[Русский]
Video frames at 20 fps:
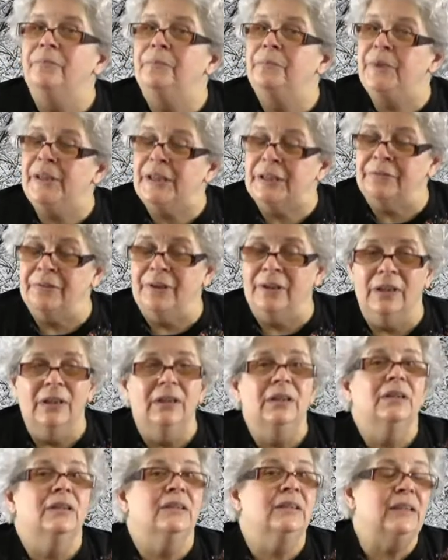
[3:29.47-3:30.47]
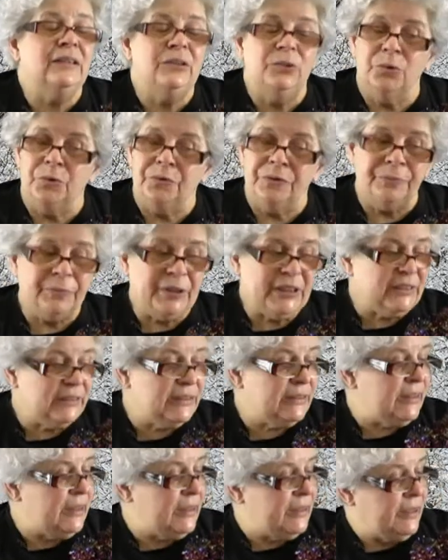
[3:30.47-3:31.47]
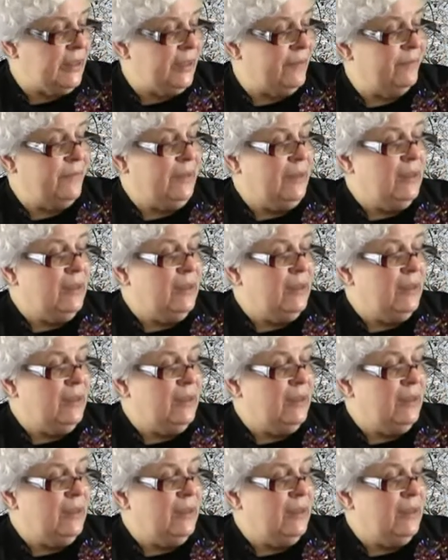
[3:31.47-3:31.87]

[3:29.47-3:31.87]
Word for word: Первое. Готовим растение.